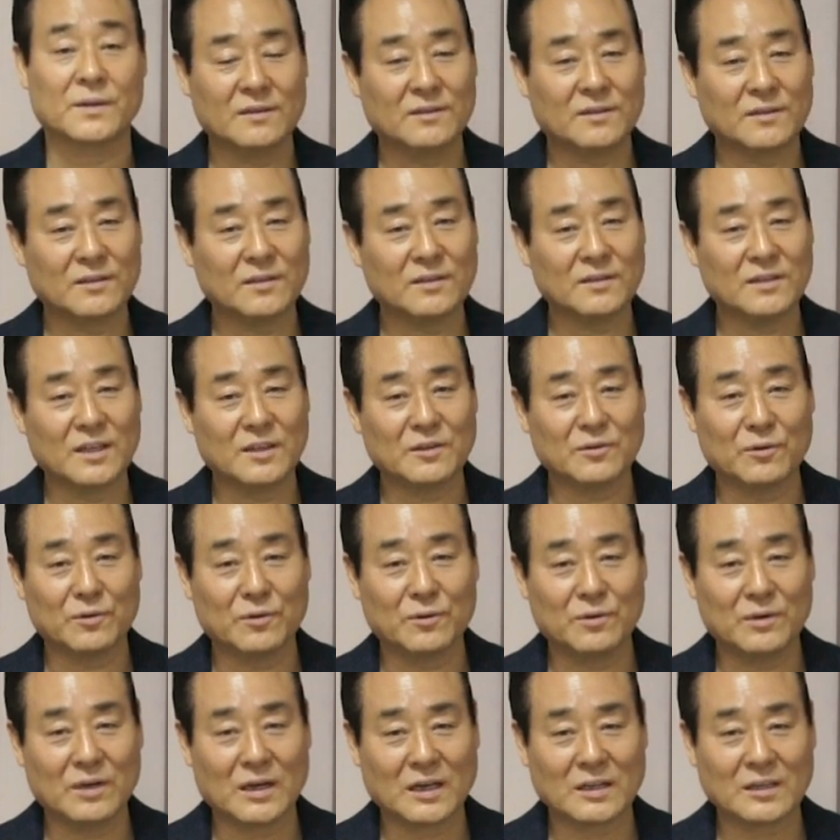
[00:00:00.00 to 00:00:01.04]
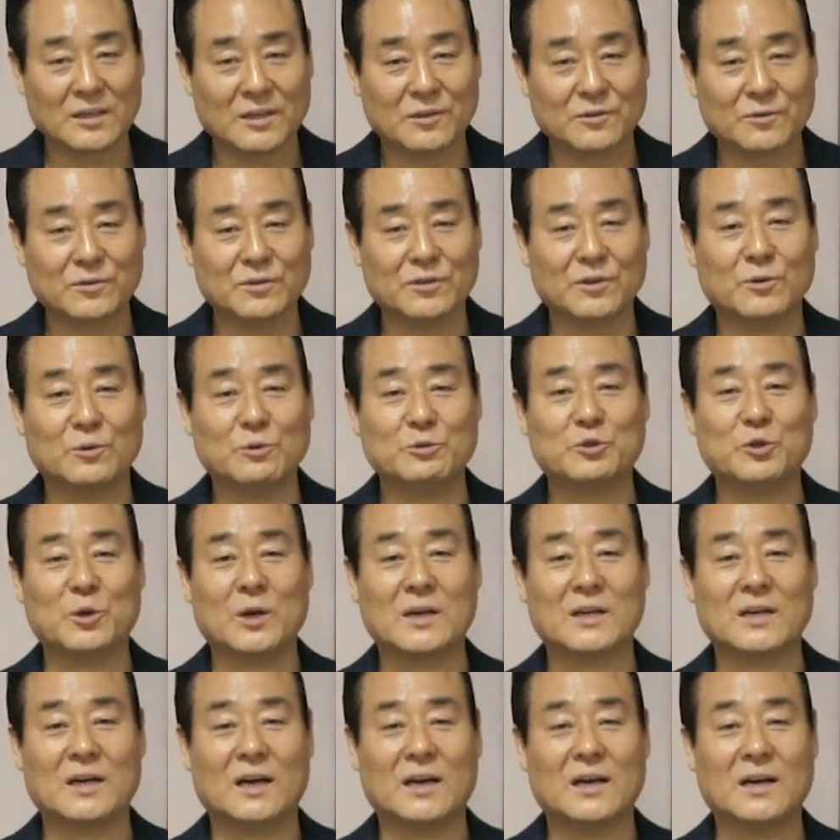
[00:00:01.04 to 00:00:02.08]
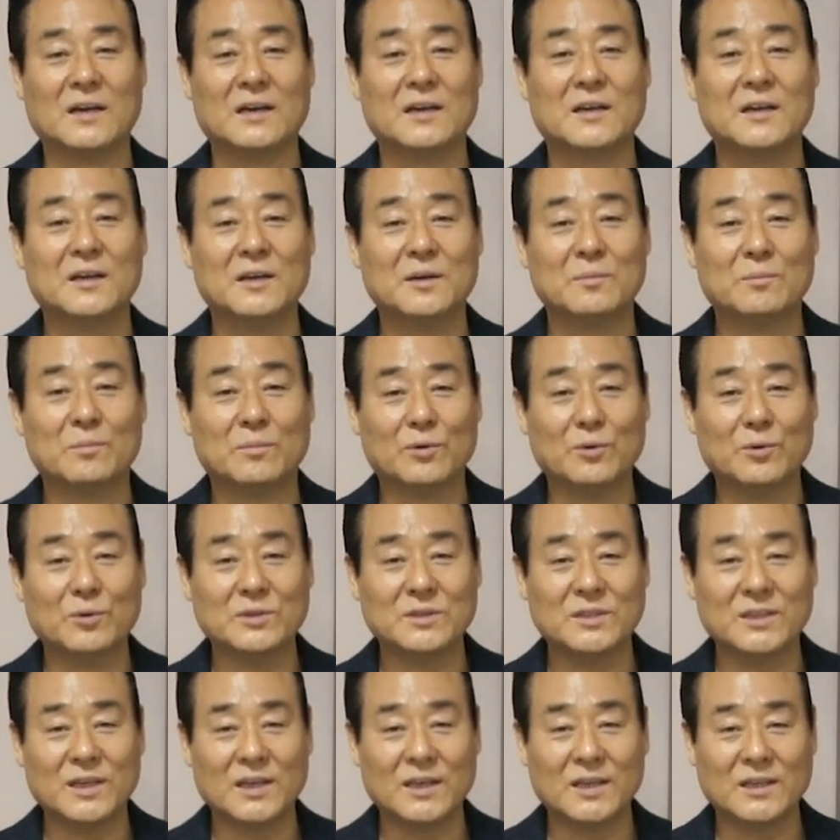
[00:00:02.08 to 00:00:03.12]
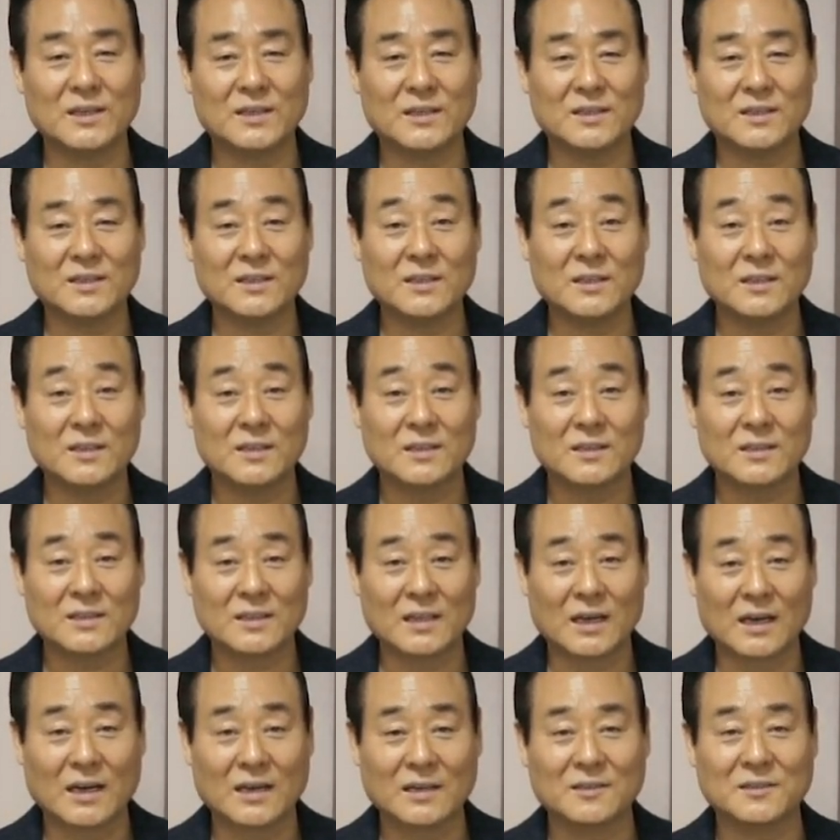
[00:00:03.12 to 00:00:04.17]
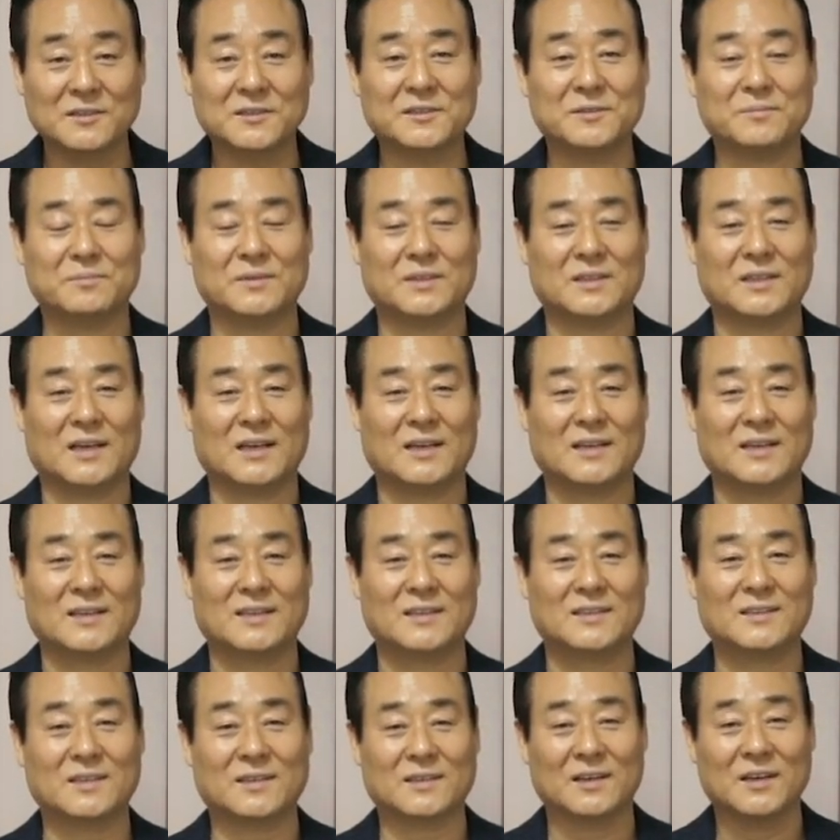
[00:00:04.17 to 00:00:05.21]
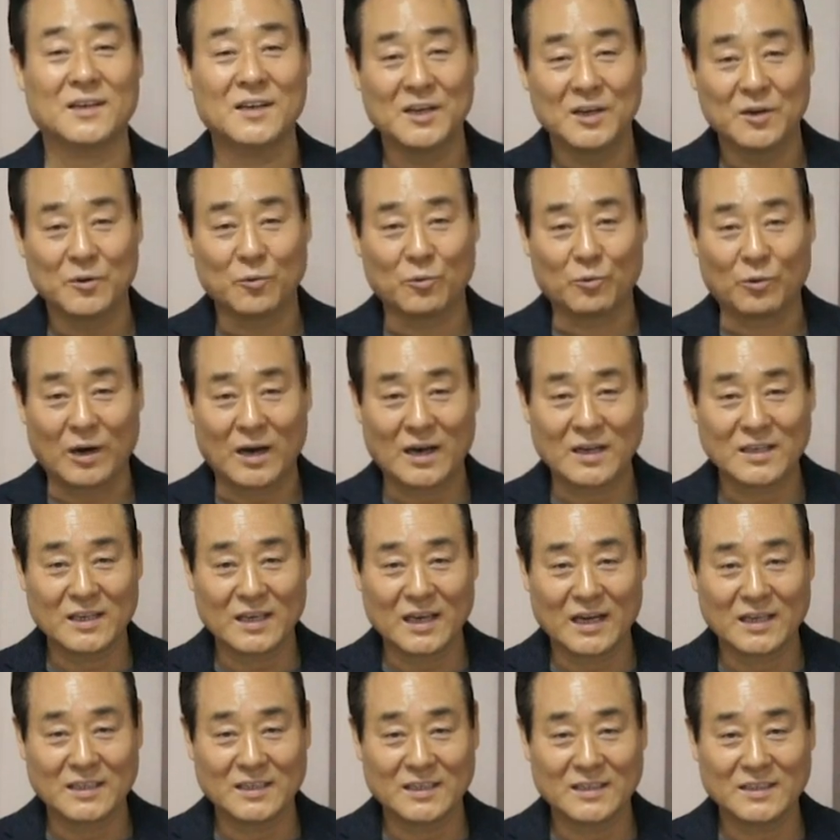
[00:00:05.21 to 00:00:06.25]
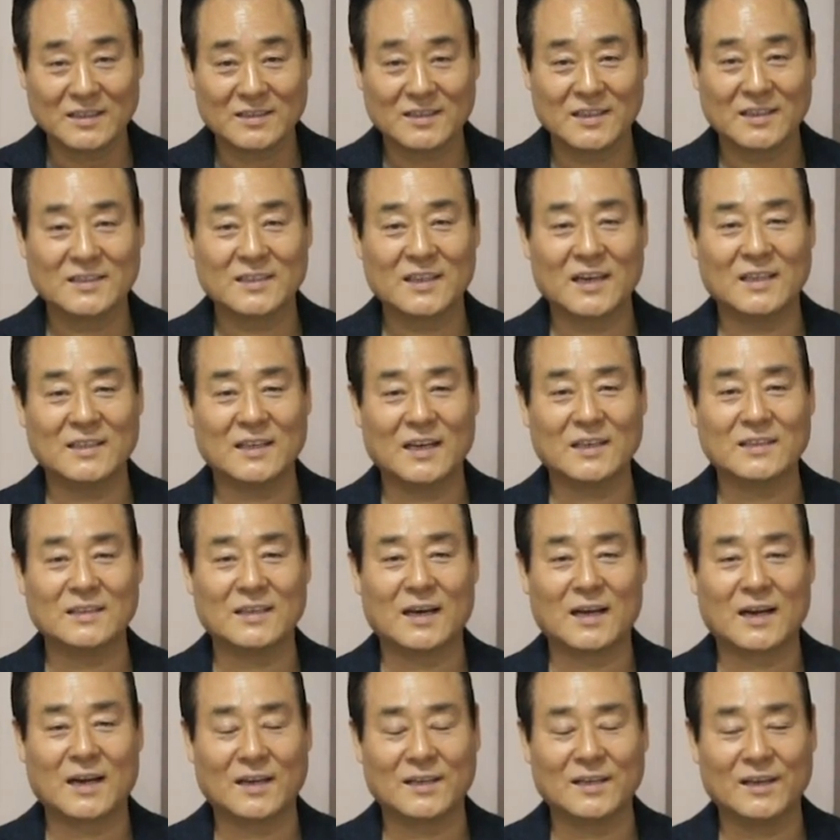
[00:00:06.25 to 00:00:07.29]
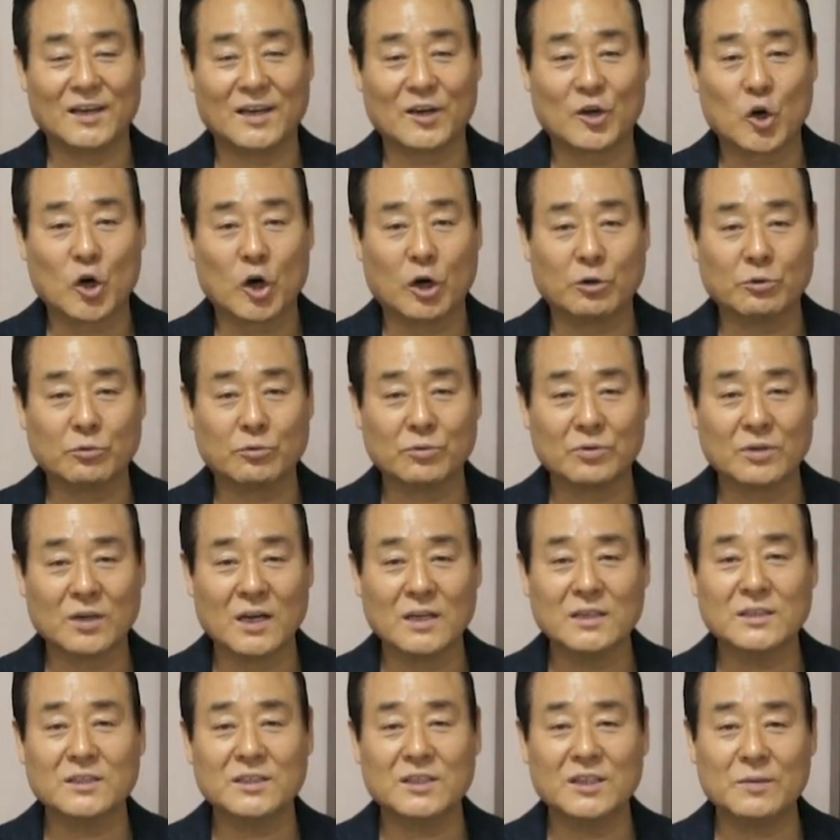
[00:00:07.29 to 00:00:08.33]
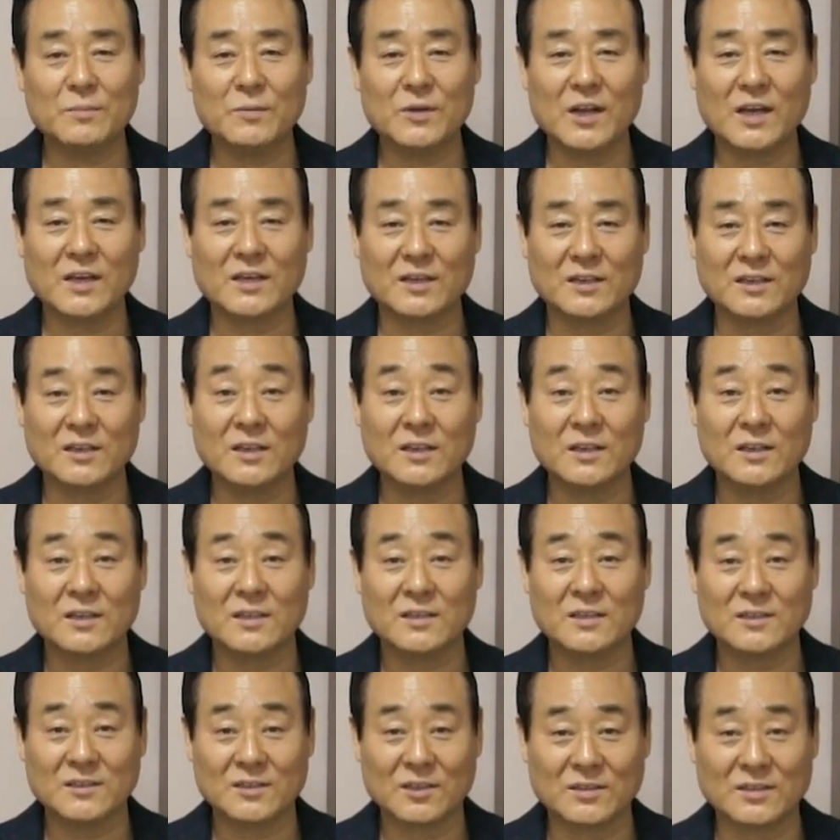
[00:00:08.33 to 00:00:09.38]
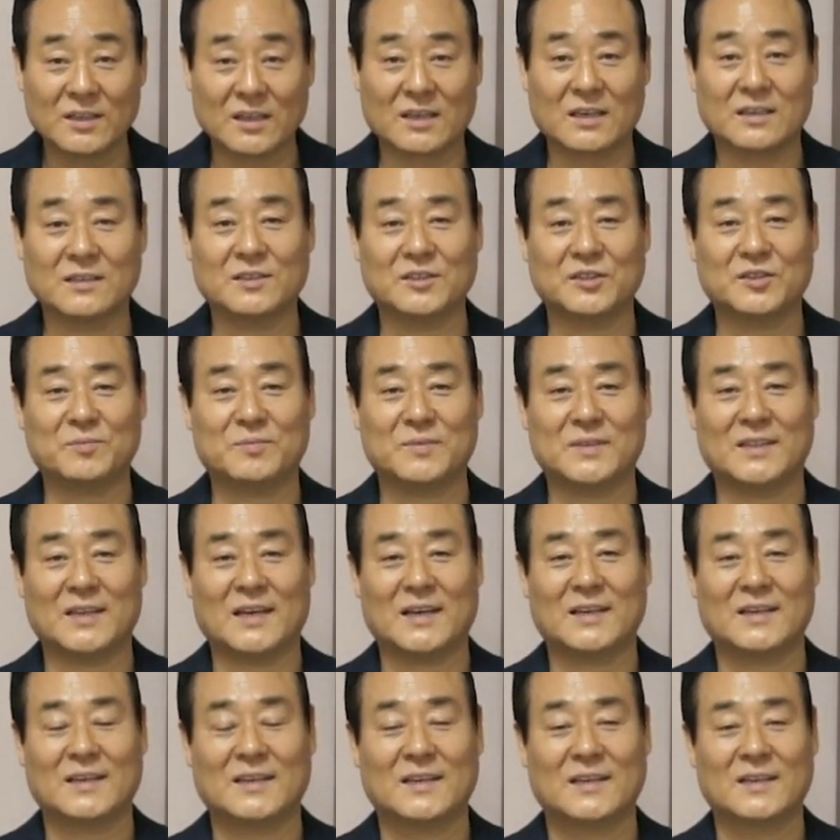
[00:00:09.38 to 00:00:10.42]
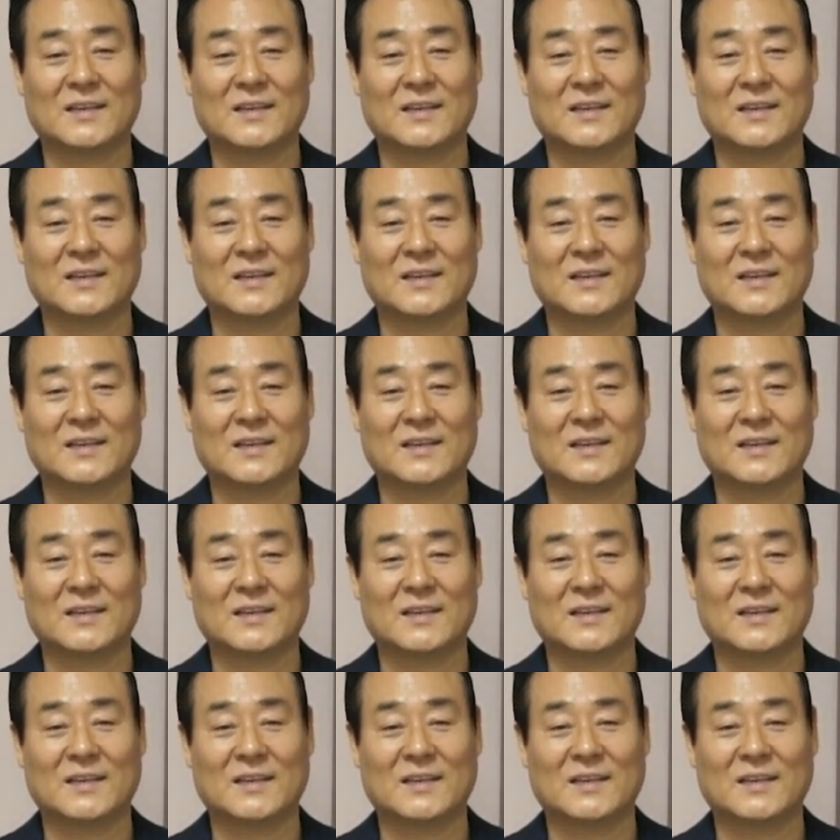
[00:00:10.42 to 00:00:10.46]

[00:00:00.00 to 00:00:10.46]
그런데 놀랍게도 여호수아가 모세의 길을 따라 걷습니다. 즉 왕이 아닌 제사장 나라의 거룩한 시민의 길을 선택한 것입니다.